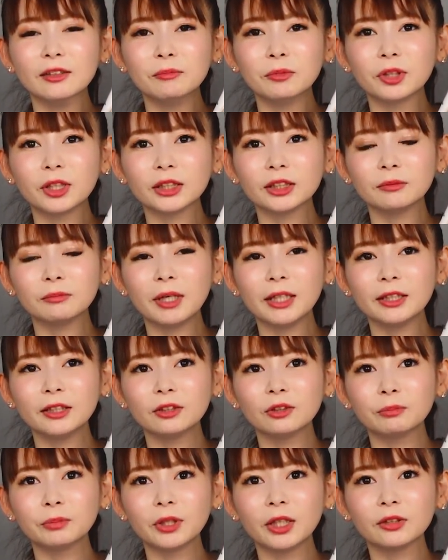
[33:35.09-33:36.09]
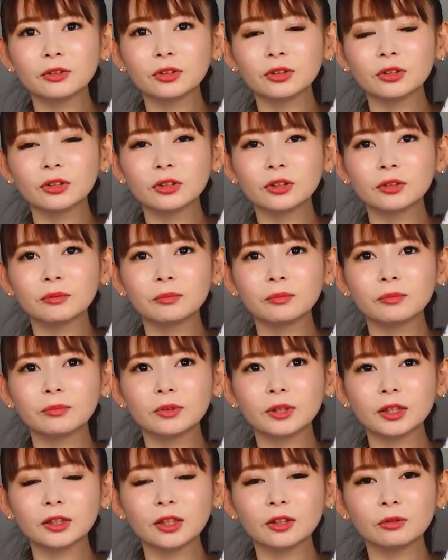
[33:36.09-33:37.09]
昔マリーのプラグスーツ
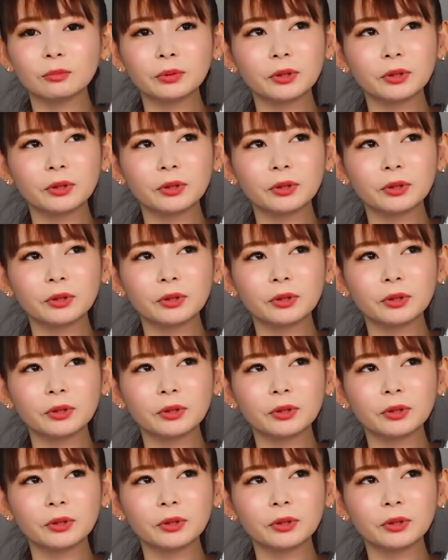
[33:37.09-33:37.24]
型の